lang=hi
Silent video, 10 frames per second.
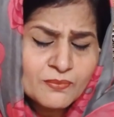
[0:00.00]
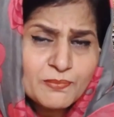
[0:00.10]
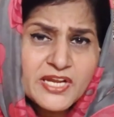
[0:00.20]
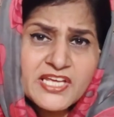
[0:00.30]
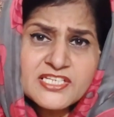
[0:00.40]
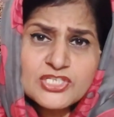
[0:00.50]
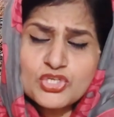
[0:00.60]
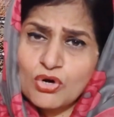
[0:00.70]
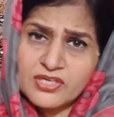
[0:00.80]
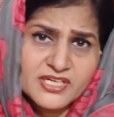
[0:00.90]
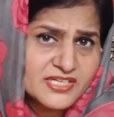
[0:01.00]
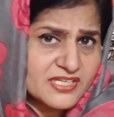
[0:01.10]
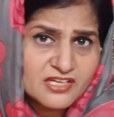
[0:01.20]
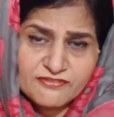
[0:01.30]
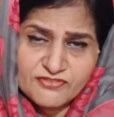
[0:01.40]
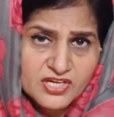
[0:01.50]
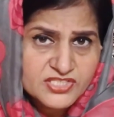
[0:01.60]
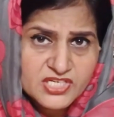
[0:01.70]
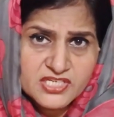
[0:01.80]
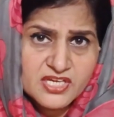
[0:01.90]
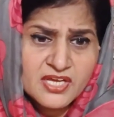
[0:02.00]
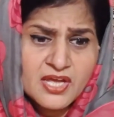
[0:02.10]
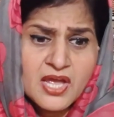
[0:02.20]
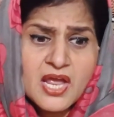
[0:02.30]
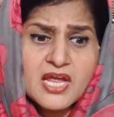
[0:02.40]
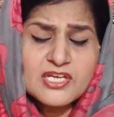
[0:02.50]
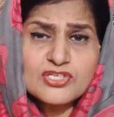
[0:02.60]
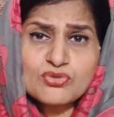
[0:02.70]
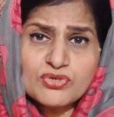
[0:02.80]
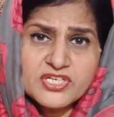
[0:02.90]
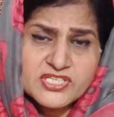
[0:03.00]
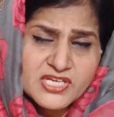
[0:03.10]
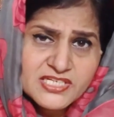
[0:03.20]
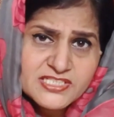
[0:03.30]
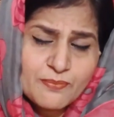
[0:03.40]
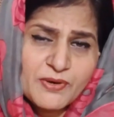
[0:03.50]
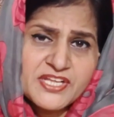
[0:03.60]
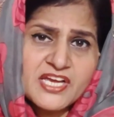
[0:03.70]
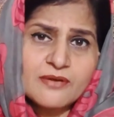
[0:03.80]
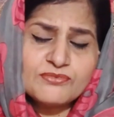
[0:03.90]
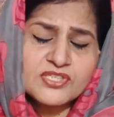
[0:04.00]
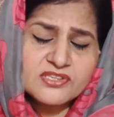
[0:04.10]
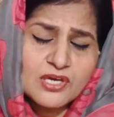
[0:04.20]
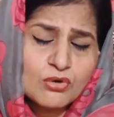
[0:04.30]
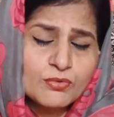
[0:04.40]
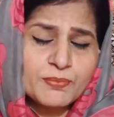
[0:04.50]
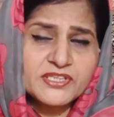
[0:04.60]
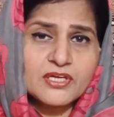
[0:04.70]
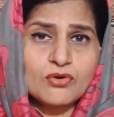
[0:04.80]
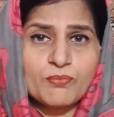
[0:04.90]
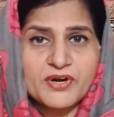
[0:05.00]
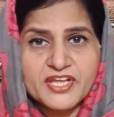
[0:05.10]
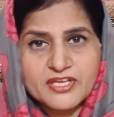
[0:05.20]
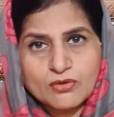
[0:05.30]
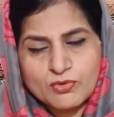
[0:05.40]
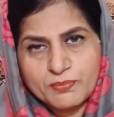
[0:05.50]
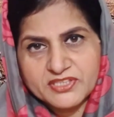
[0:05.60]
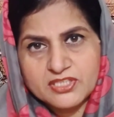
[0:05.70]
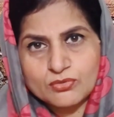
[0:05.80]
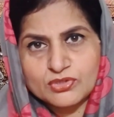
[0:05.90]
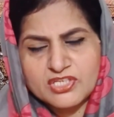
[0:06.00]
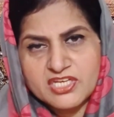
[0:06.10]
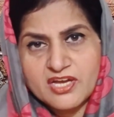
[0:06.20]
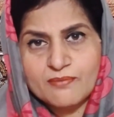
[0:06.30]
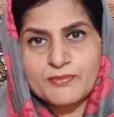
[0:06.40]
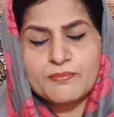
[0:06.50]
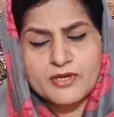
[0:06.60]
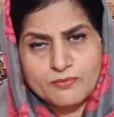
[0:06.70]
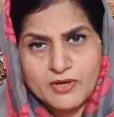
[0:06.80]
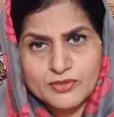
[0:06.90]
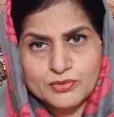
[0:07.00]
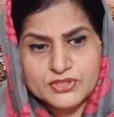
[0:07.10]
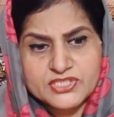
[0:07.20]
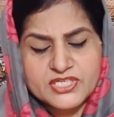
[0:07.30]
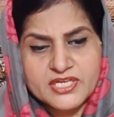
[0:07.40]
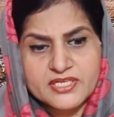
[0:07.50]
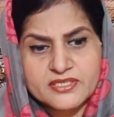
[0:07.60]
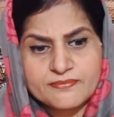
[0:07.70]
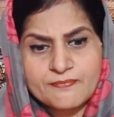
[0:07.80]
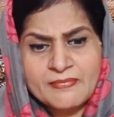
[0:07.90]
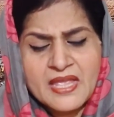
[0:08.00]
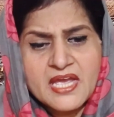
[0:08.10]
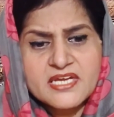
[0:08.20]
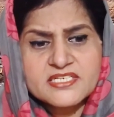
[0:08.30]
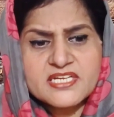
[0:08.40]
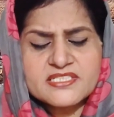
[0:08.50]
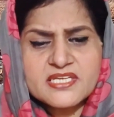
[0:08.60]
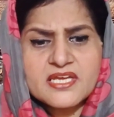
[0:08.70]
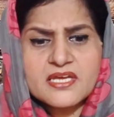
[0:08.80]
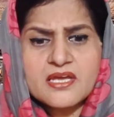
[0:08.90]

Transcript: प्लीज़ शॉर्टकट की तरफ ना जाइए इसको डिटेल से पढ़िए आप जितना होम्योपैथिक को पढ़ेंगे होम्योपैथी उतनी ही आप पे मेहरबान होती जाएगी जैसे